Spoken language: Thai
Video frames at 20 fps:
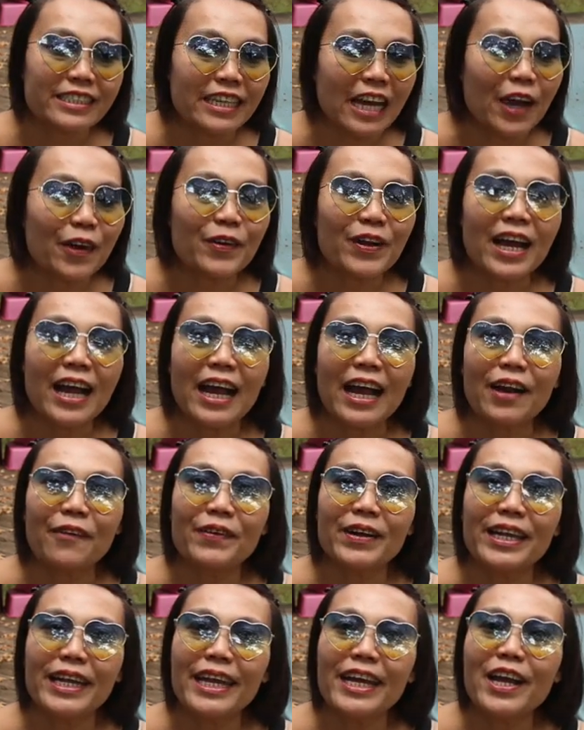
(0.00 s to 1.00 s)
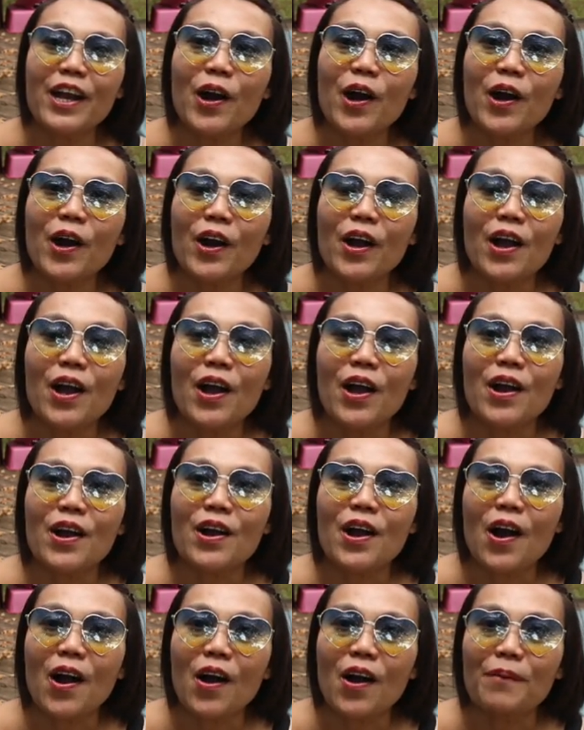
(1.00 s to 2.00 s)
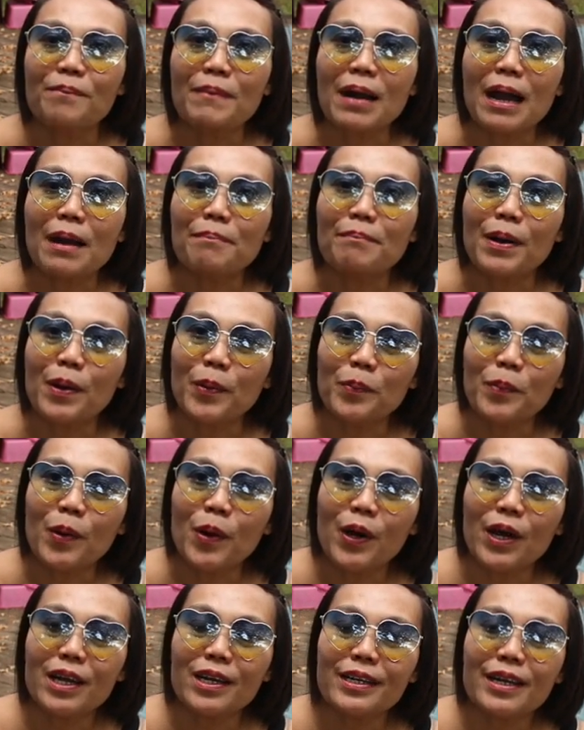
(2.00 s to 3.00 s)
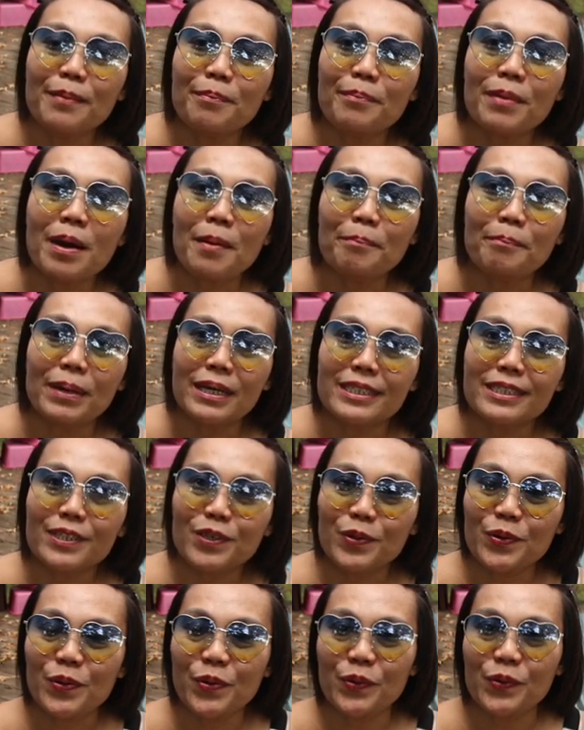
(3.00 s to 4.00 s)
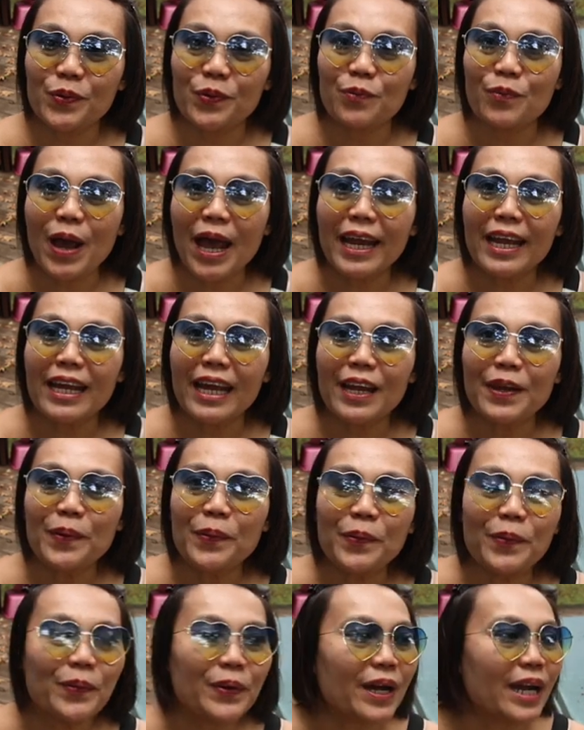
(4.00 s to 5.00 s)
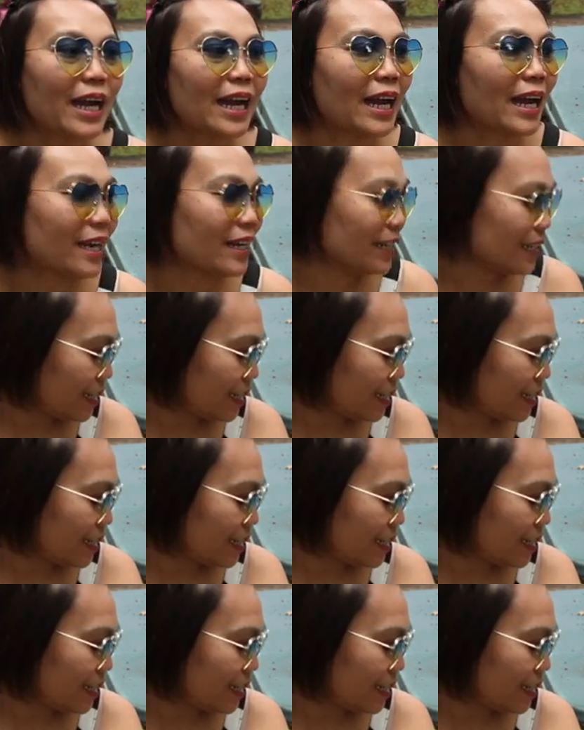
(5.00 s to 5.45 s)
เอาละค่ะวันนี้ก็ขอมาเมา์มอยเรื่องเปิดกรุแว่นให้ดูนะคะ